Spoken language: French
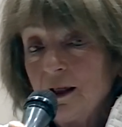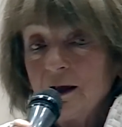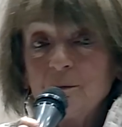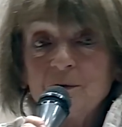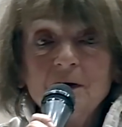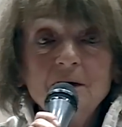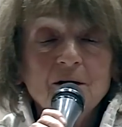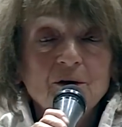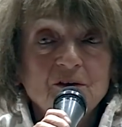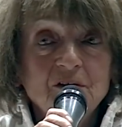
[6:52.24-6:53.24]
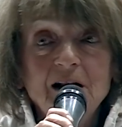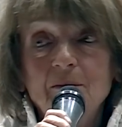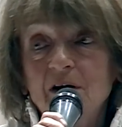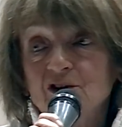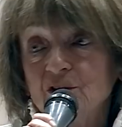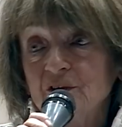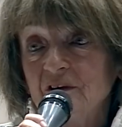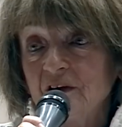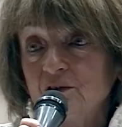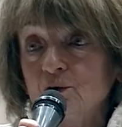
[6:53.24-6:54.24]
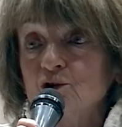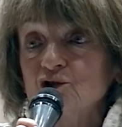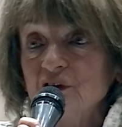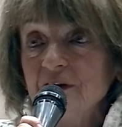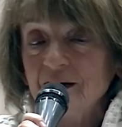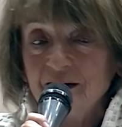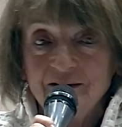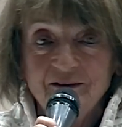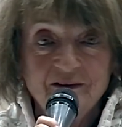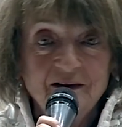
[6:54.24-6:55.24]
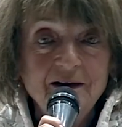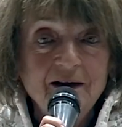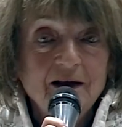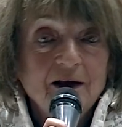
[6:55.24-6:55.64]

eh bien, c'est la marchandisation généralisée